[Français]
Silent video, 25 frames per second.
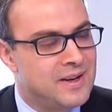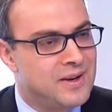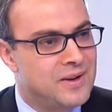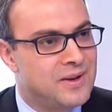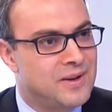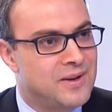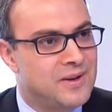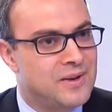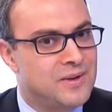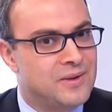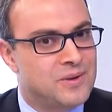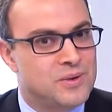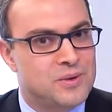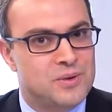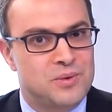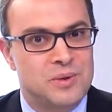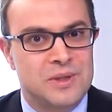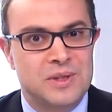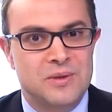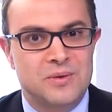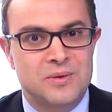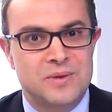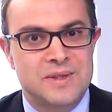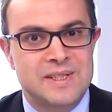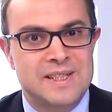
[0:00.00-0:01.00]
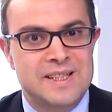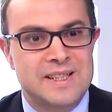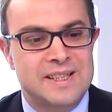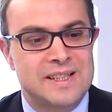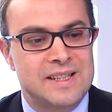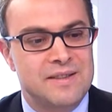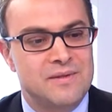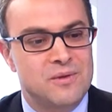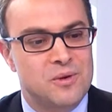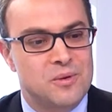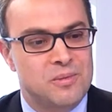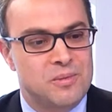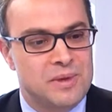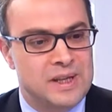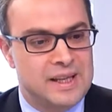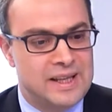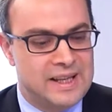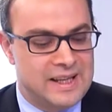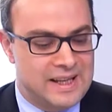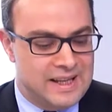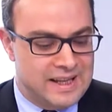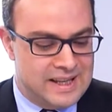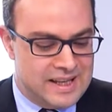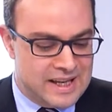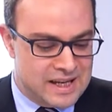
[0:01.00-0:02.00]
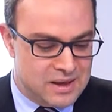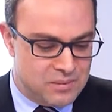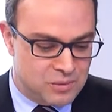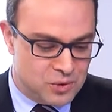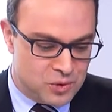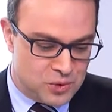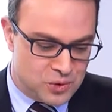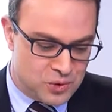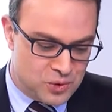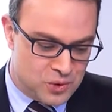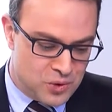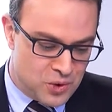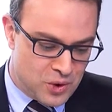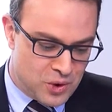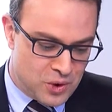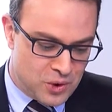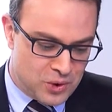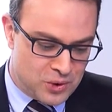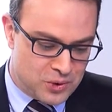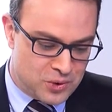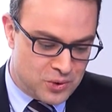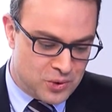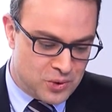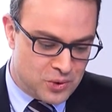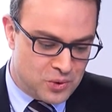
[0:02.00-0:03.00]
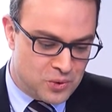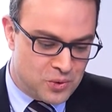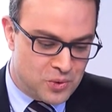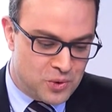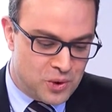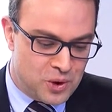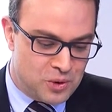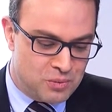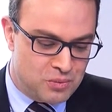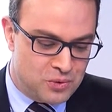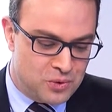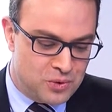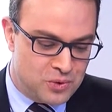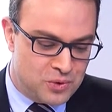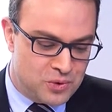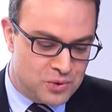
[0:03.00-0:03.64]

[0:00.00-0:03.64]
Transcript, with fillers: ensuite, on s'est développé également sur, sur Google ⁇